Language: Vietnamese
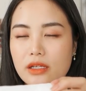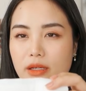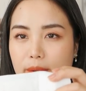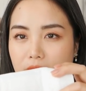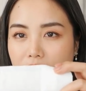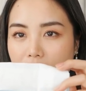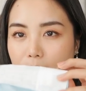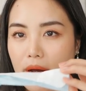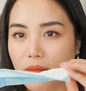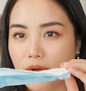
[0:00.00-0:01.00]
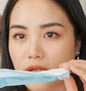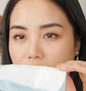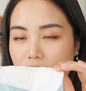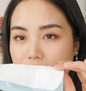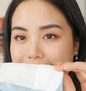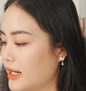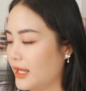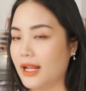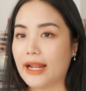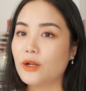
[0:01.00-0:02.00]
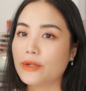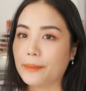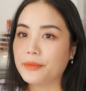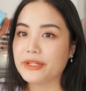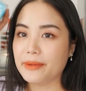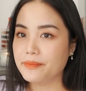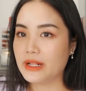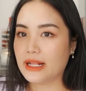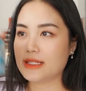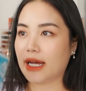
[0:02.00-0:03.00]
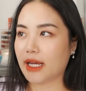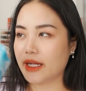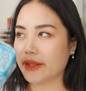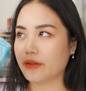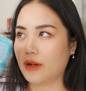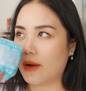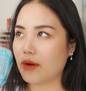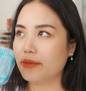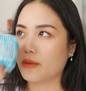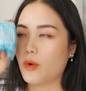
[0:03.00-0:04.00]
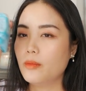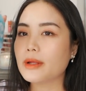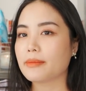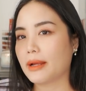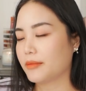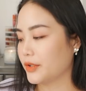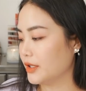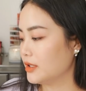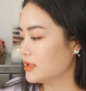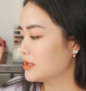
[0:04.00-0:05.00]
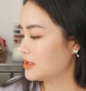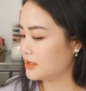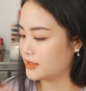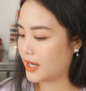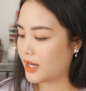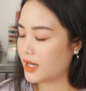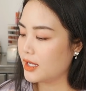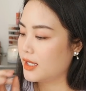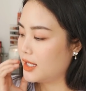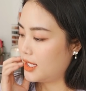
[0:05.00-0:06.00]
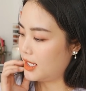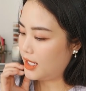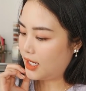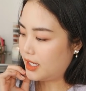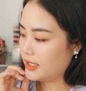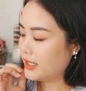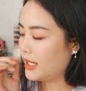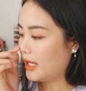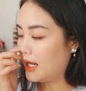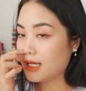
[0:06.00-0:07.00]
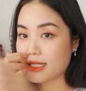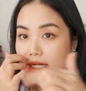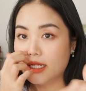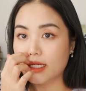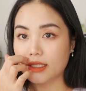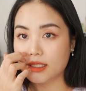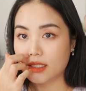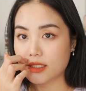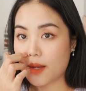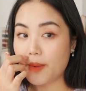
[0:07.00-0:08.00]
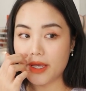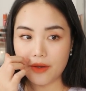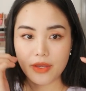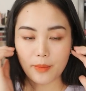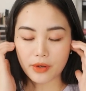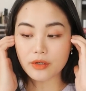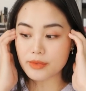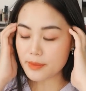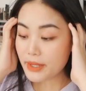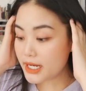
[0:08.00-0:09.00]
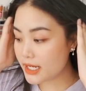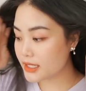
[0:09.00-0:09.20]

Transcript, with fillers: nhưng mà nó rất là mỏng, rất là thích. Cái này thì Lan chấm mười điểm, Lan xài cái này từ lâu lắm rồi, bốn năm năm rồi đó. Đó à, những cái này thì Lan sẽ để link Shopee dưới cho mọi người Shopee